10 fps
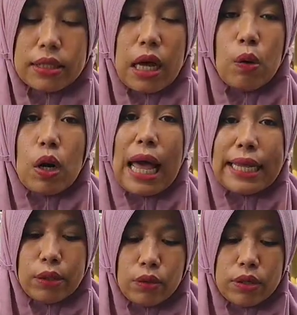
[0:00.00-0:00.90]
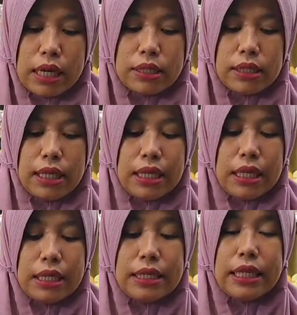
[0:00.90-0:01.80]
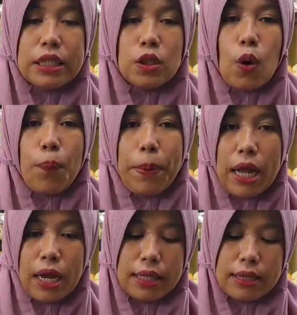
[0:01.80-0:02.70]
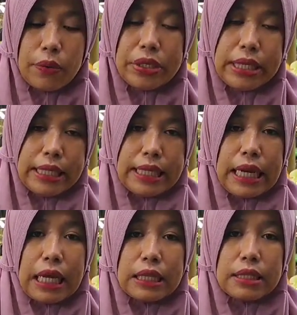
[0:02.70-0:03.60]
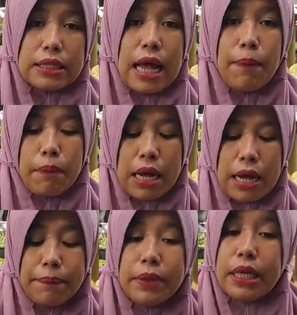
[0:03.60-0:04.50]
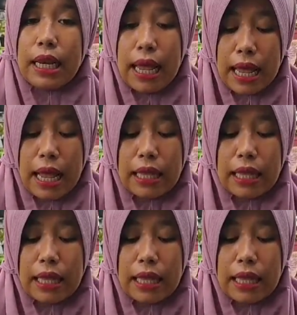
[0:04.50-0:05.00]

atau layu nanti ditopang atau diikat sama bilah